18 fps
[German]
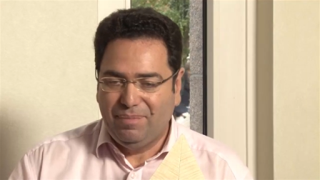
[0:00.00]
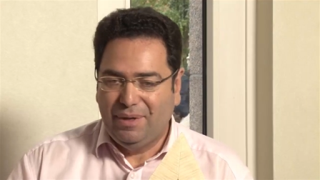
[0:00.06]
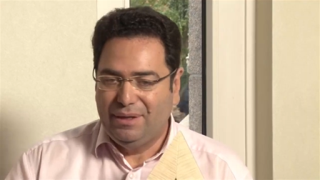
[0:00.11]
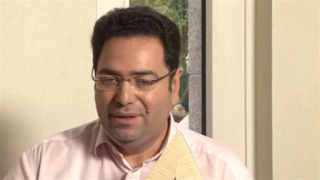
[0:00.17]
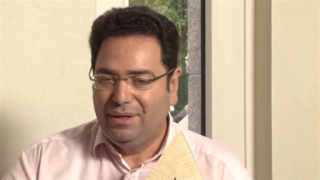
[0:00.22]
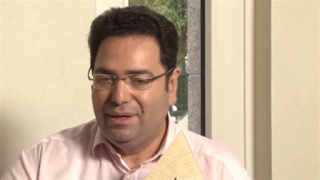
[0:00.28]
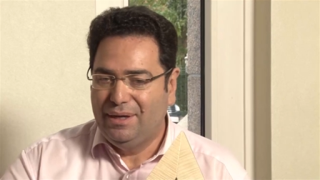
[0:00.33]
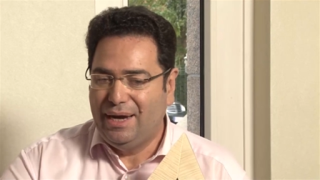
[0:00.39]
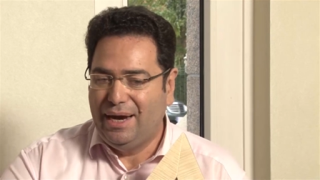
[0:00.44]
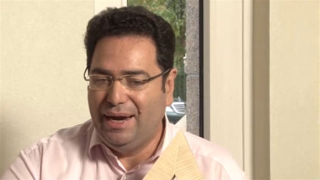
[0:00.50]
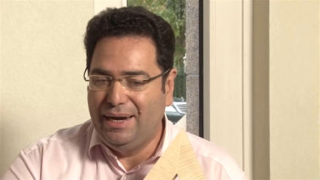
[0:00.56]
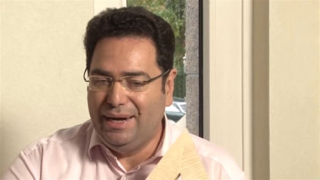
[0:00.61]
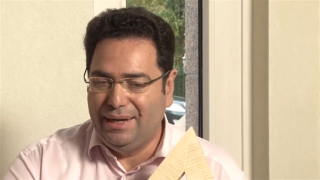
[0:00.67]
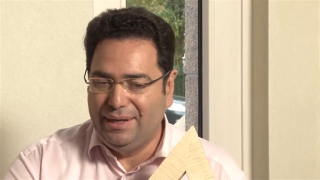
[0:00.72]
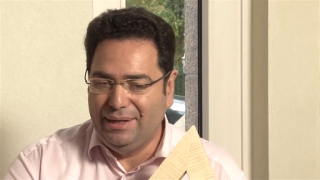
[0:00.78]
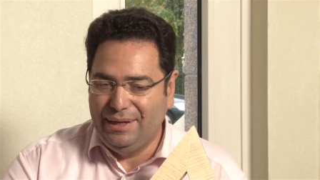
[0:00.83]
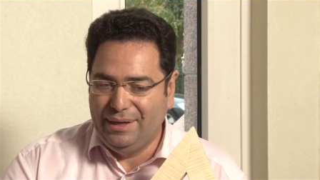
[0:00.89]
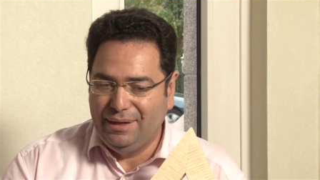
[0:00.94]
man
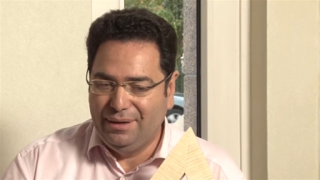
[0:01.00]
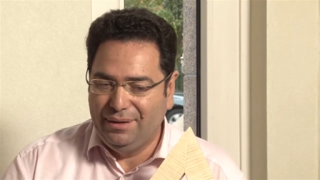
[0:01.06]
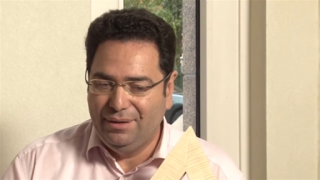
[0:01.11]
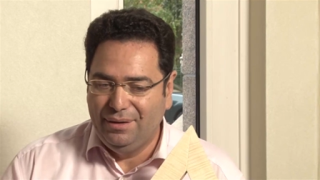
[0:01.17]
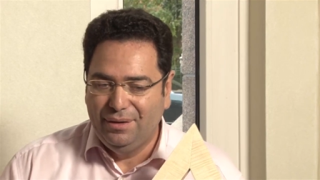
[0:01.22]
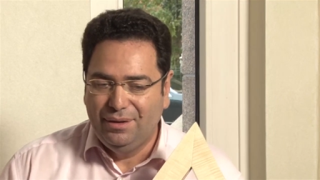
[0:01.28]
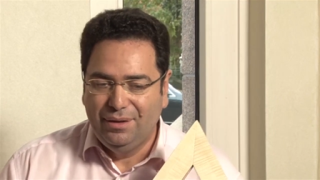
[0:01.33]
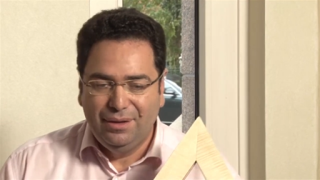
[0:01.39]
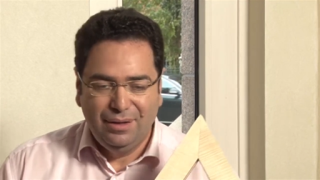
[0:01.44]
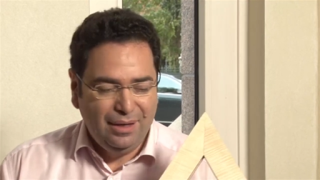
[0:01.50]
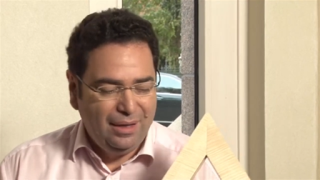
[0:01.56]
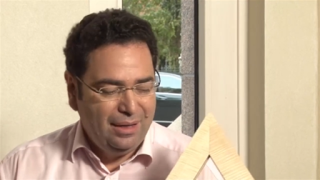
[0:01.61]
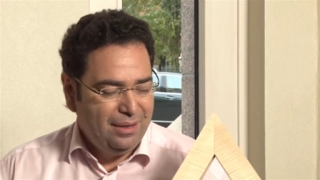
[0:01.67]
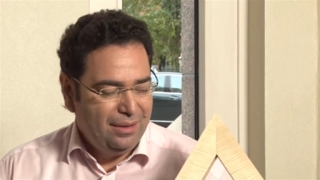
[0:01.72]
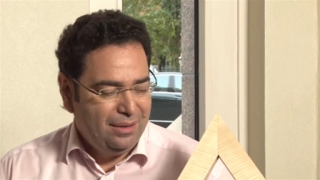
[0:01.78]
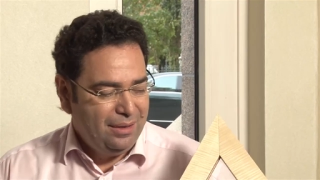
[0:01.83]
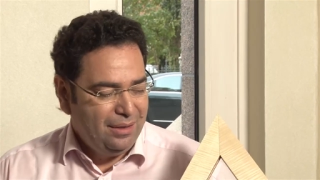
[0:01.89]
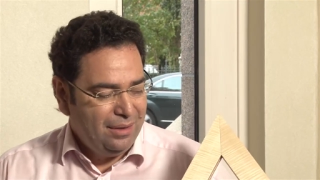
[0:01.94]
Heilanliegen
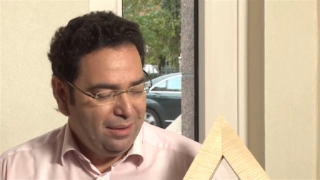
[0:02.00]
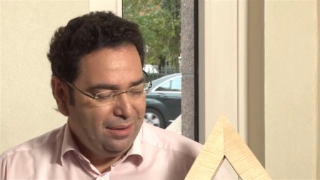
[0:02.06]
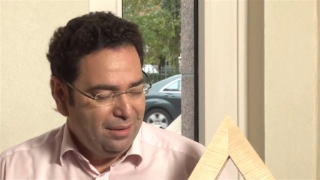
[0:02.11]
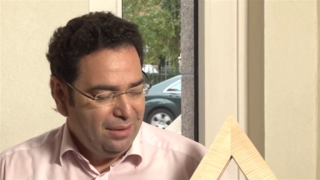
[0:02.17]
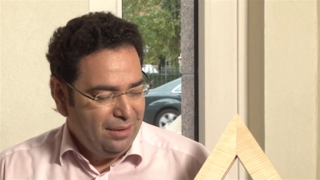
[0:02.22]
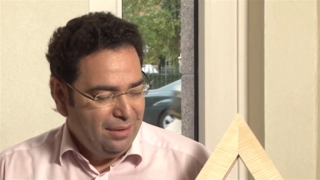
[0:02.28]
in, die,